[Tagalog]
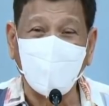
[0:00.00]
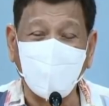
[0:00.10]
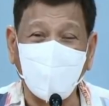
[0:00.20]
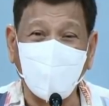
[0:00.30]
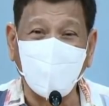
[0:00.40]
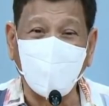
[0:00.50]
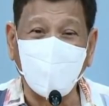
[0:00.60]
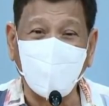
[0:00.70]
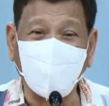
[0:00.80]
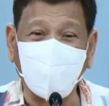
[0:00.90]

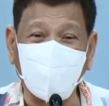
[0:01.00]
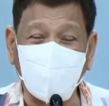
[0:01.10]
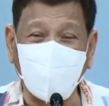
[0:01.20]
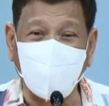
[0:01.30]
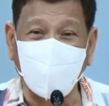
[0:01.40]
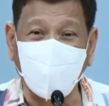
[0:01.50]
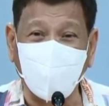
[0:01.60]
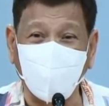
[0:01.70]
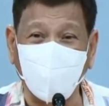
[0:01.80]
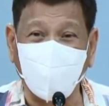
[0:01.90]
Uh, I consider
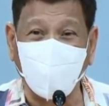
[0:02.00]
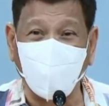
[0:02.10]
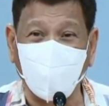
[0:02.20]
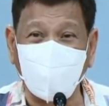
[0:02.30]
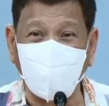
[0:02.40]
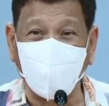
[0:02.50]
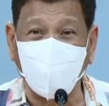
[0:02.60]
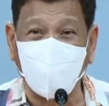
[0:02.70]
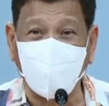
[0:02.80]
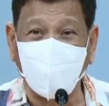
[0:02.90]
the continuance of
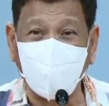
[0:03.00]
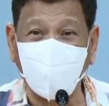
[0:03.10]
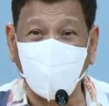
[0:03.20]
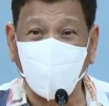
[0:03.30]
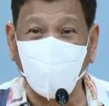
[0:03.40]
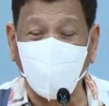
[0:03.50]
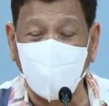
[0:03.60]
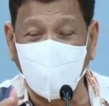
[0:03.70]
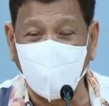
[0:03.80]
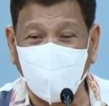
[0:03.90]
uh, 2D,
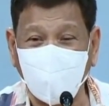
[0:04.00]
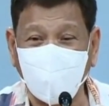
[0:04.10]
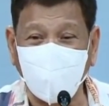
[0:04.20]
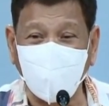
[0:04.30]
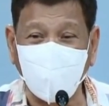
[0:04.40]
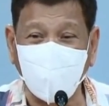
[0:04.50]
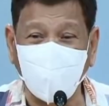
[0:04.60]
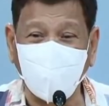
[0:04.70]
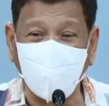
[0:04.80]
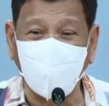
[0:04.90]

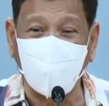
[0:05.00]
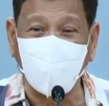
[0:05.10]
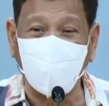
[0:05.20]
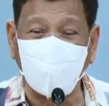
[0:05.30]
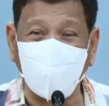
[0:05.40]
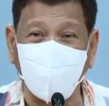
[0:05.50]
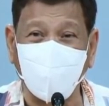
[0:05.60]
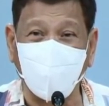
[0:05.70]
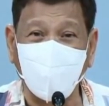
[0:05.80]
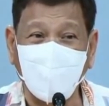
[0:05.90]
uh, continuance of
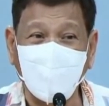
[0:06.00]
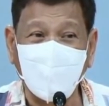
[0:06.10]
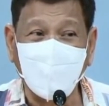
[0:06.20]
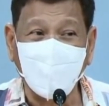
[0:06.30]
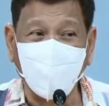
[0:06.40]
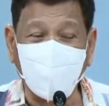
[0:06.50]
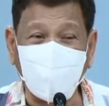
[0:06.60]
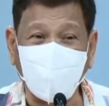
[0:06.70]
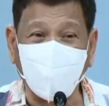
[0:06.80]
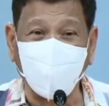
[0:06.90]
the
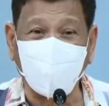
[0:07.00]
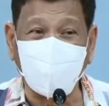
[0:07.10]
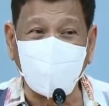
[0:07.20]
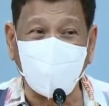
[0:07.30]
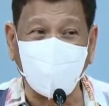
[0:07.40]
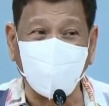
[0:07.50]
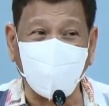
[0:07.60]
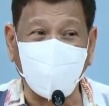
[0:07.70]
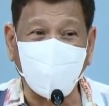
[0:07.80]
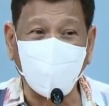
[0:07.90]
visiting forces
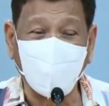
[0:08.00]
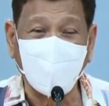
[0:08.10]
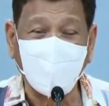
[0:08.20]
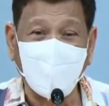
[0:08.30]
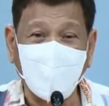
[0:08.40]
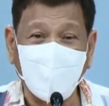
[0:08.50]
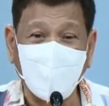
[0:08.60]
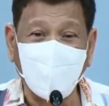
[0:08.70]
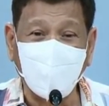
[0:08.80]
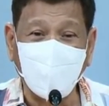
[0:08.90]
agreement.
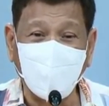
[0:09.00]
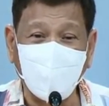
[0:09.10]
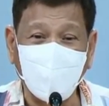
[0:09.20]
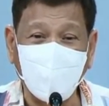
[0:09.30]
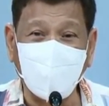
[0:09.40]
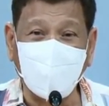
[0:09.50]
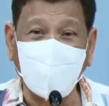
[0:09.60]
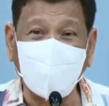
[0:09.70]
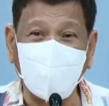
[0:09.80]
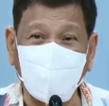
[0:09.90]
Uh, in
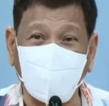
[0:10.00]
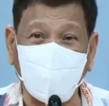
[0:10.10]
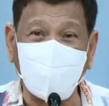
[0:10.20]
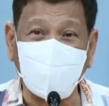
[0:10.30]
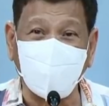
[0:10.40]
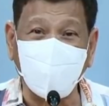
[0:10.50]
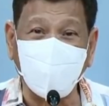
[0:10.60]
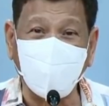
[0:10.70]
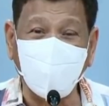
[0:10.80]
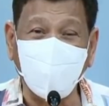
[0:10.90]
gratitude, I said,
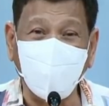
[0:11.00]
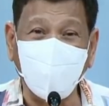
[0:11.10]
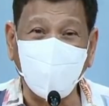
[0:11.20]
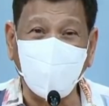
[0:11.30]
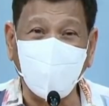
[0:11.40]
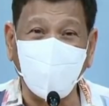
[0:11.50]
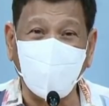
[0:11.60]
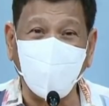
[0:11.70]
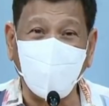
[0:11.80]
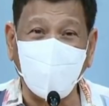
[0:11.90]
uh, ano
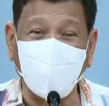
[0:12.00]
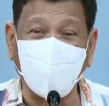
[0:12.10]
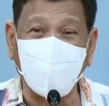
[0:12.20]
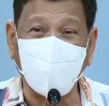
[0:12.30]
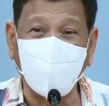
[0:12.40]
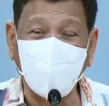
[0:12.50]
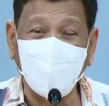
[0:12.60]
lang, mahirapan.